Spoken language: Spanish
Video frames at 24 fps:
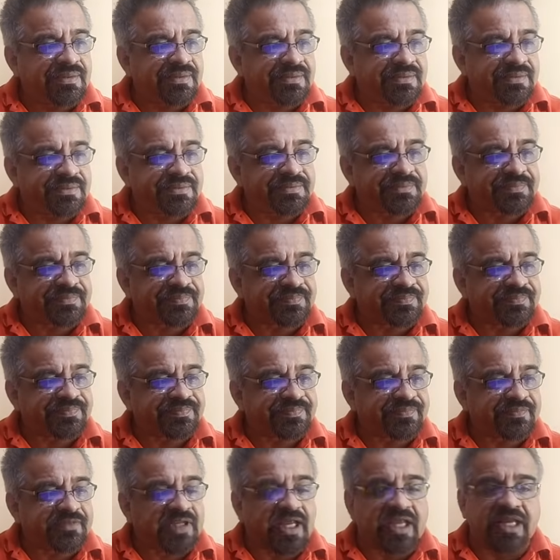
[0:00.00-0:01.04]

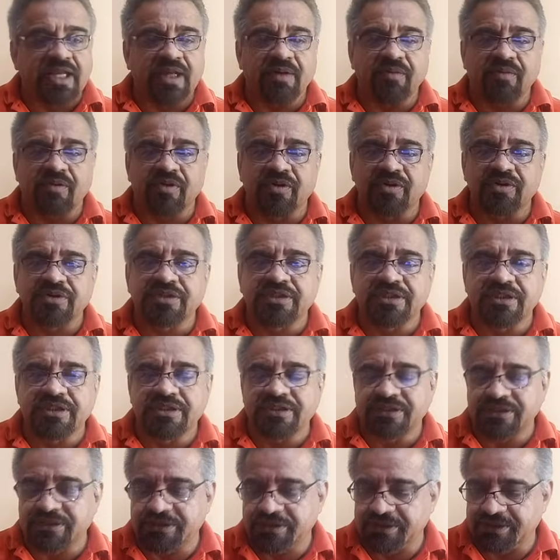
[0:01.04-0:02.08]
em, la
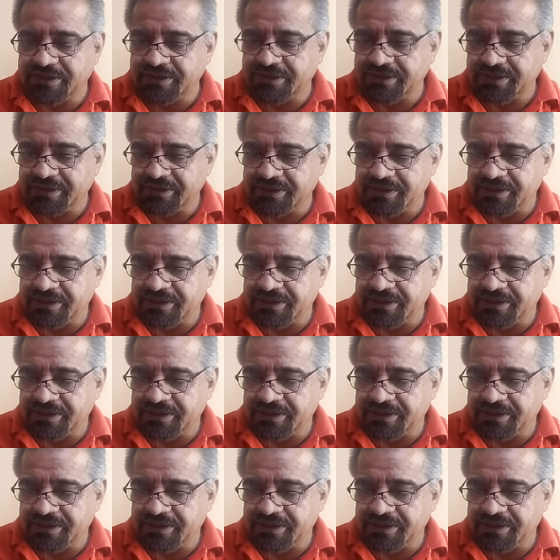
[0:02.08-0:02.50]
neurosis